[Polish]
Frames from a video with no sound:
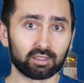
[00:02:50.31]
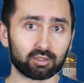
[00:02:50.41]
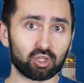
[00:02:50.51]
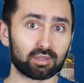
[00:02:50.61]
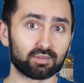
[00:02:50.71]

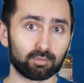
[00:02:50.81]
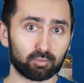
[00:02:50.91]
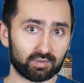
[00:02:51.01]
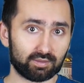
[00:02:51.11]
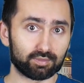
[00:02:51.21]
księstwa
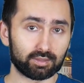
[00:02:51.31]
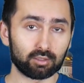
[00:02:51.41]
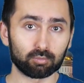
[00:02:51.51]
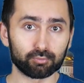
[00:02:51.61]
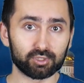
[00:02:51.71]

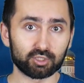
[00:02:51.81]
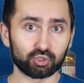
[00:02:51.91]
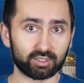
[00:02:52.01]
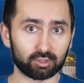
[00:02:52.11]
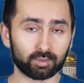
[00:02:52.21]
moskiewskiego,
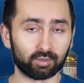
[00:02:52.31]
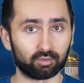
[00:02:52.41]
późniejszej Rosji,